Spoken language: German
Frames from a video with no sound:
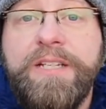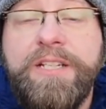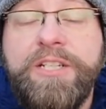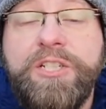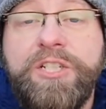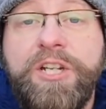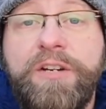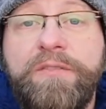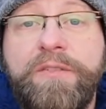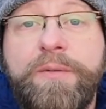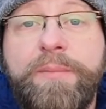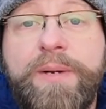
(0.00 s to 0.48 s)

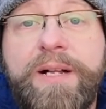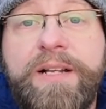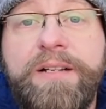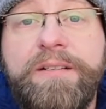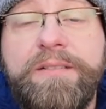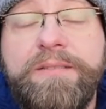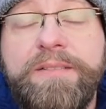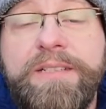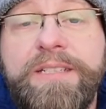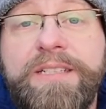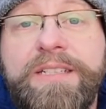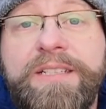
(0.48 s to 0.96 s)
Schauen wir
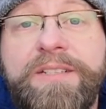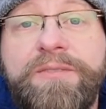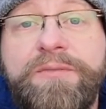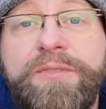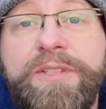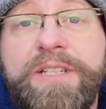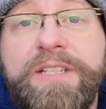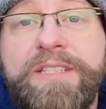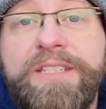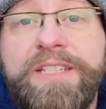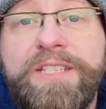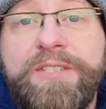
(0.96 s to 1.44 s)
mal,
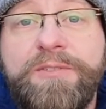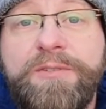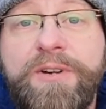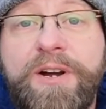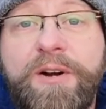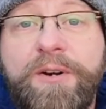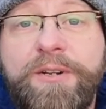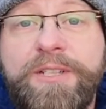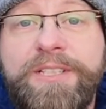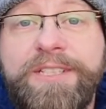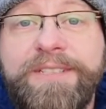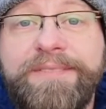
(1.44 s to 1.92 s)
wie er sich so
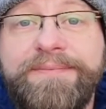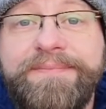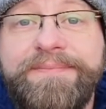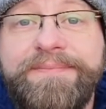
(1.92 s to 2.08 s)
raucht.